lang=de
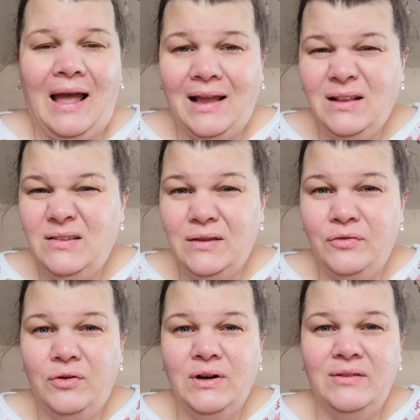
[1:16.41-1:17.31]
Eins
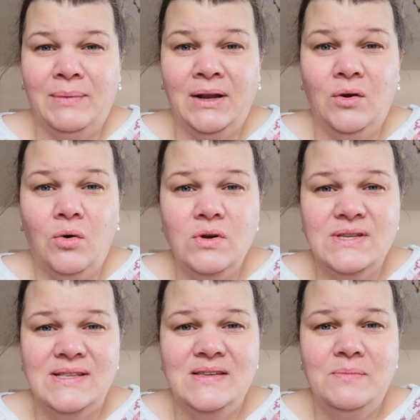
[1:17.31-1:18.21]
davon ist meine
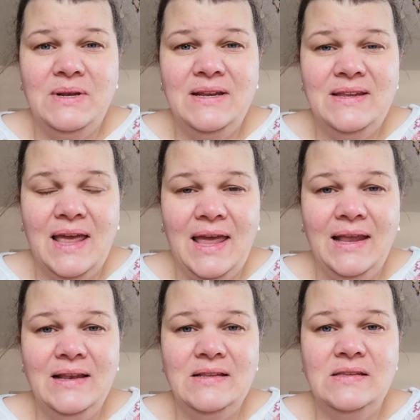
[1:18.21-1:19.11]

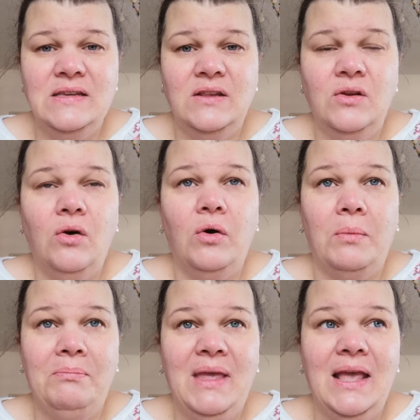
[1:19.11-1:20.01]
Hochsensibilität, die sich
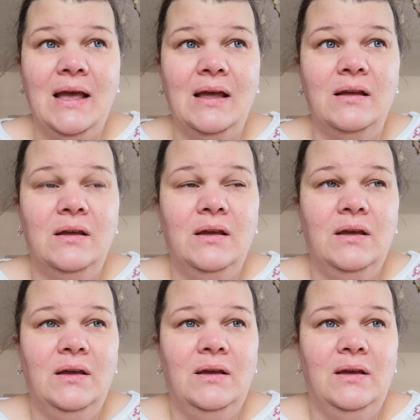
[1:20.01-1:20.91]
noch mehr
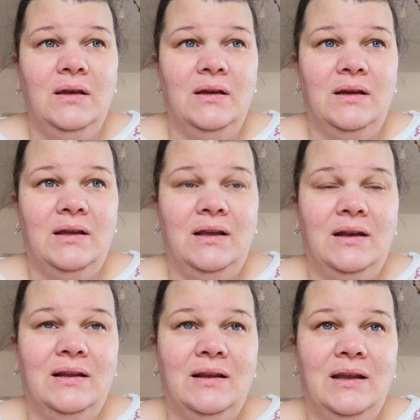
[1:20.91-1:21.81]

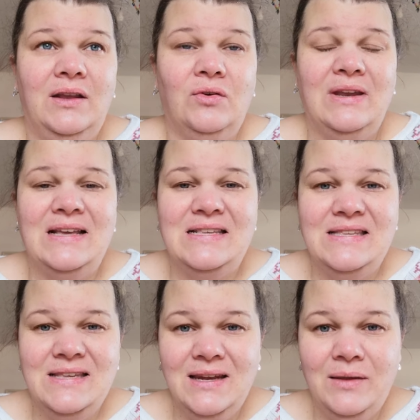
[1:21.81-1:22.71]
in Richtung der
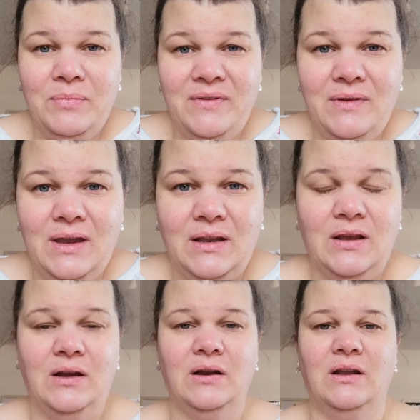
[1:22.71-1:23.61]
Sinne
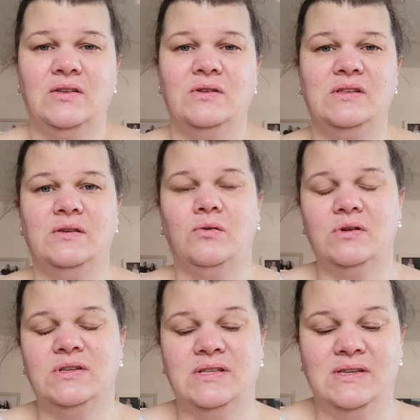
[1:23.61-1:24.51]
bewegt hat. Also diese
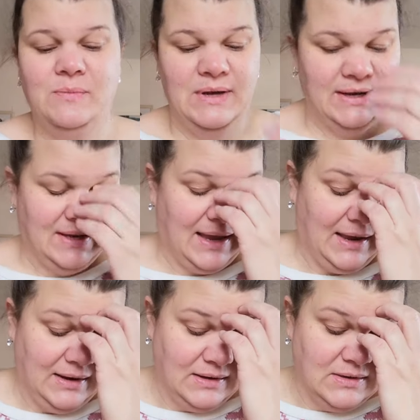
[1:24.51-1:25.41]

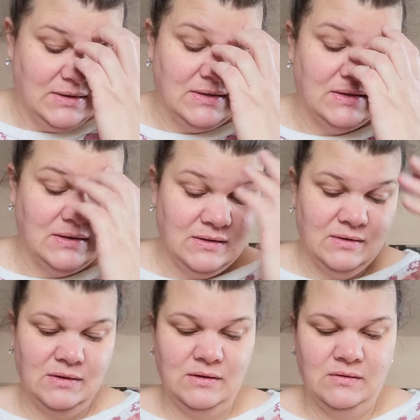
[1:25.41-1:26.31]
Hochsensibilität ist
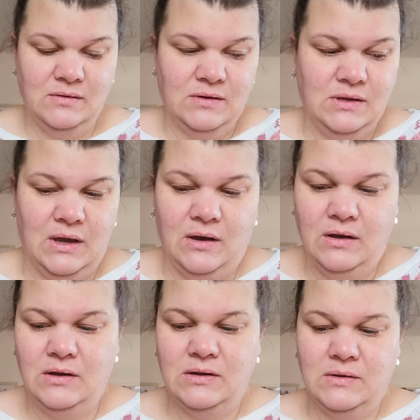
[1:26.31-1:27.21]

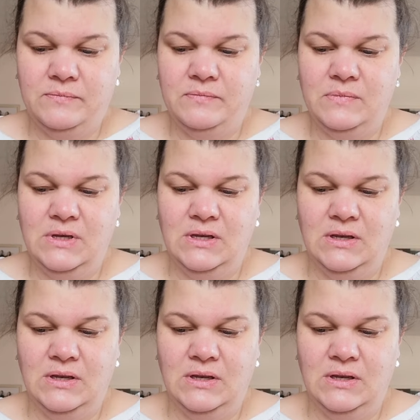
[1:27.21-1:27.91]
ja ähm,